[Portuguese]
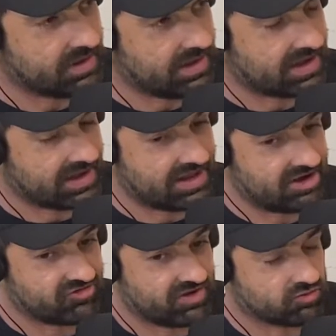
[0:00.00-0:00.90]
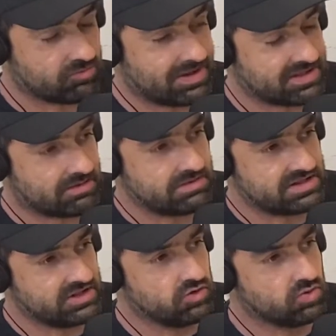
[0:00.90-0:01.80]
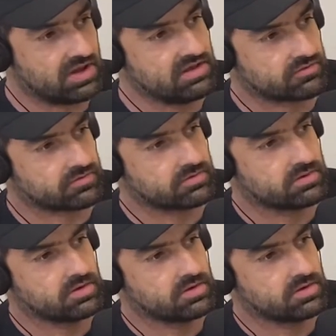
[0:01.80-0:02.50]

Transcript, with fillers: a galera já automaticamente ligou a isso.